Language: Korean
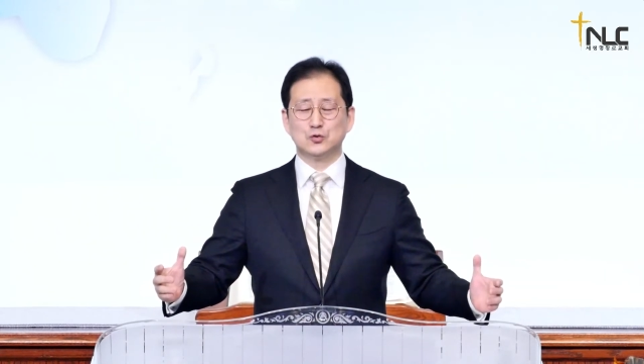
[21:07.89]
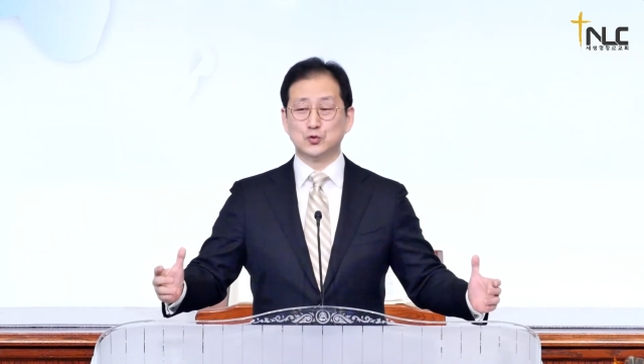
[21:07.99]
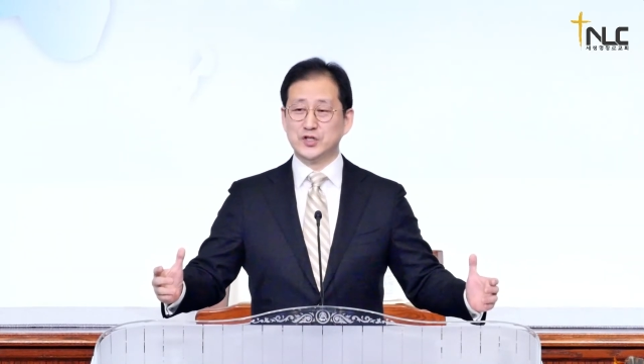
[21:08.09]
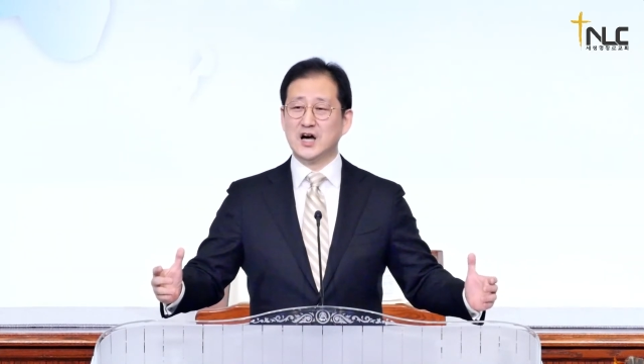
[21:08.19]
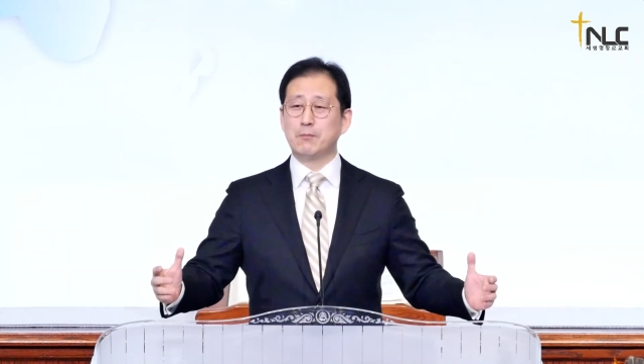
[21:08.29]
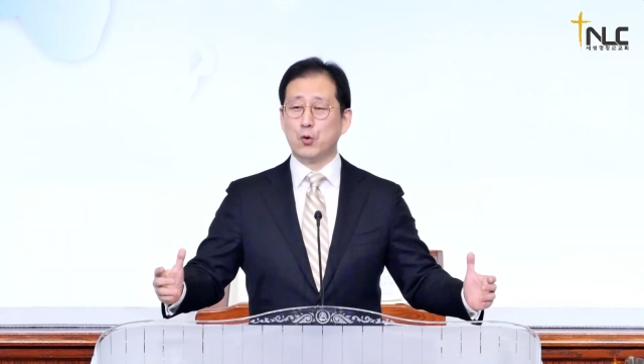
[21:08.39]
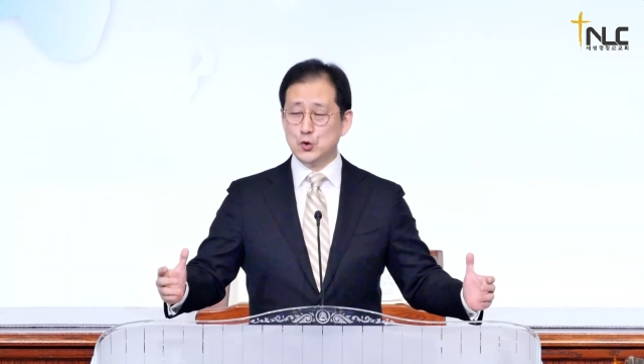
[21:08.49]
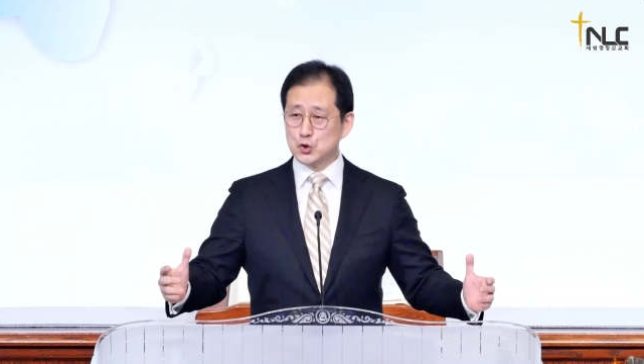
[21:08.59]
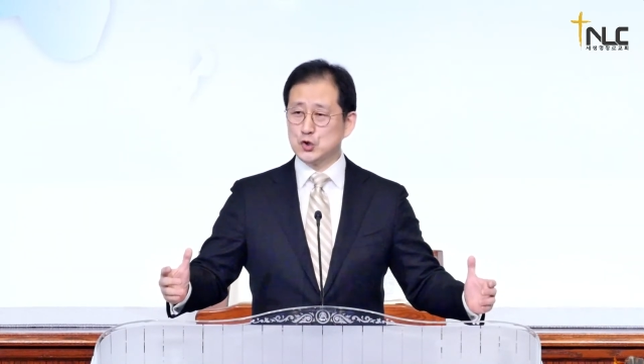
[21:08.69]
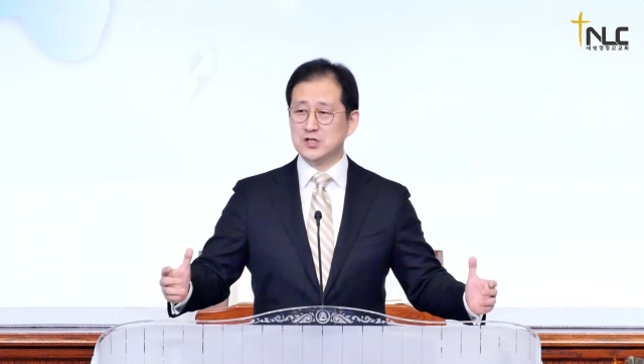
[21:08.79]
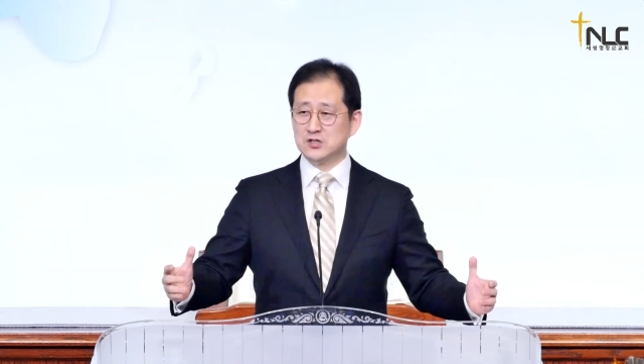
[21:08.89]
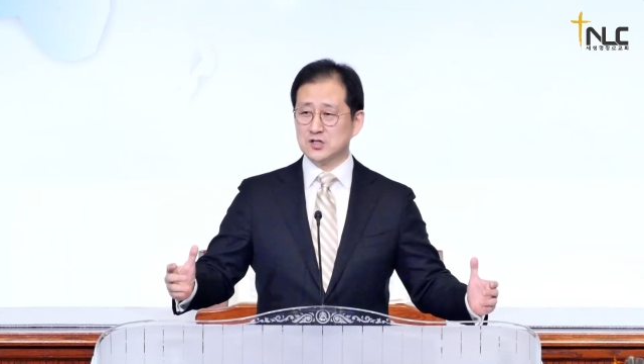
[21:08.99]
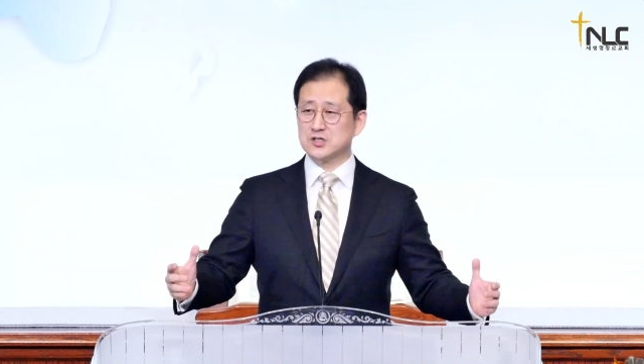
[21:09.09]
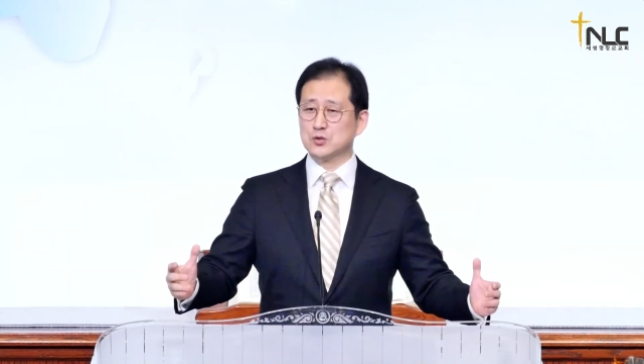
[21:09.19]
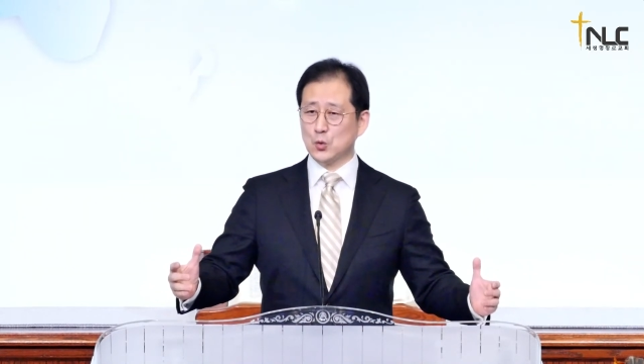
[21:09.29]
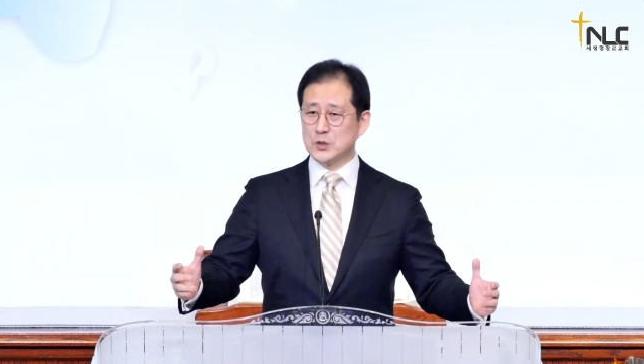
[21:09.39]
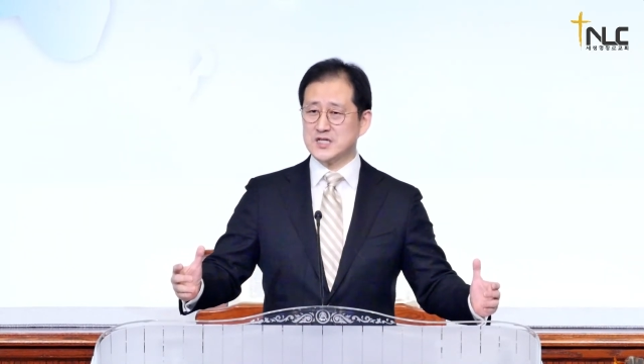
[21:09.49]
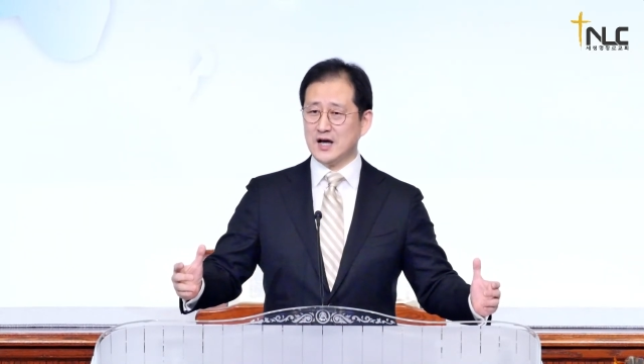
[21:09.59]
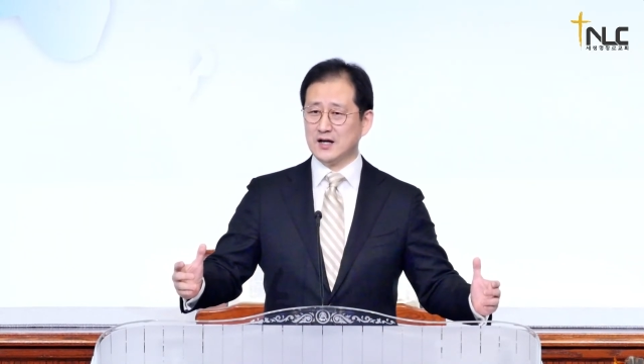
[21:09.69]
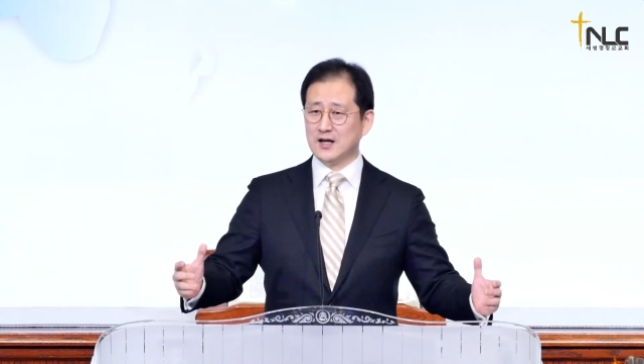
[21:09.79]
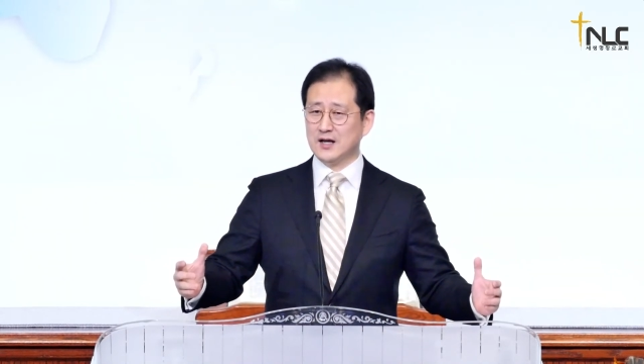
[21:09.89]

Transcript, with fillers: 우리가 볼 수 있는 것은 고작